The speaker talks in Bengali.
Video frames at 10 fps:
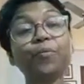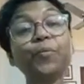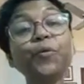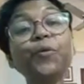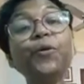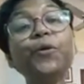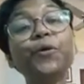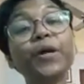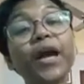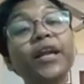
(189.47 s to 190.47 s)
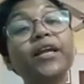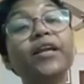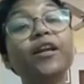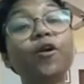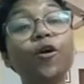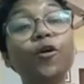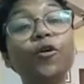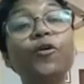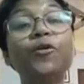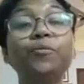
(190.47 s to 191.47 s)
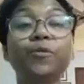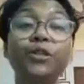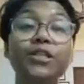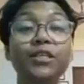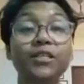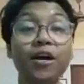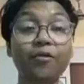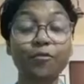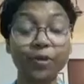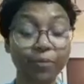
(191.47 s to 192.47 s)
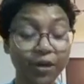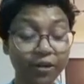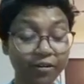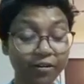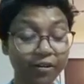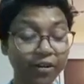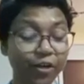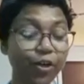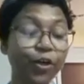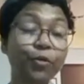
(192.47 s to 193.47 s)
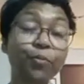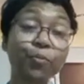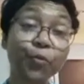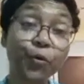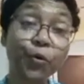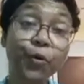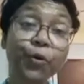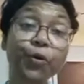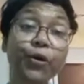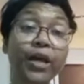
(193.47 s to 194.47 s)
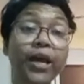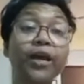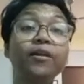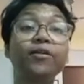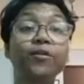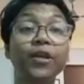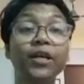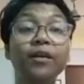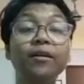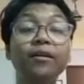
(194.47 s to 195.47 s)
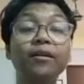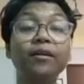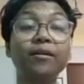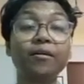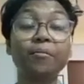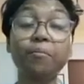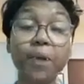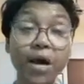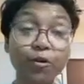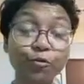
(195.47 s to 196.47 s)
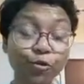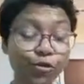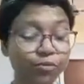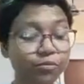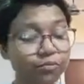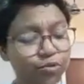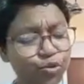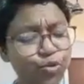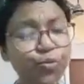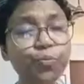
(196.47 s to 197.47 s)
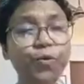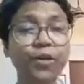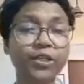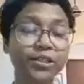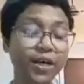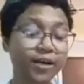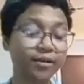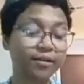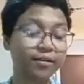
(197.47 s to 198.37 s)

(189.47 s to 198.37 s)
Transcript: পূর্ণ জ্ঞানের লক্ষণ বলছেন ঠাকুর এবার পূর্ণ জ্ঞান হলে মানুষ চুপ হয়ে যায়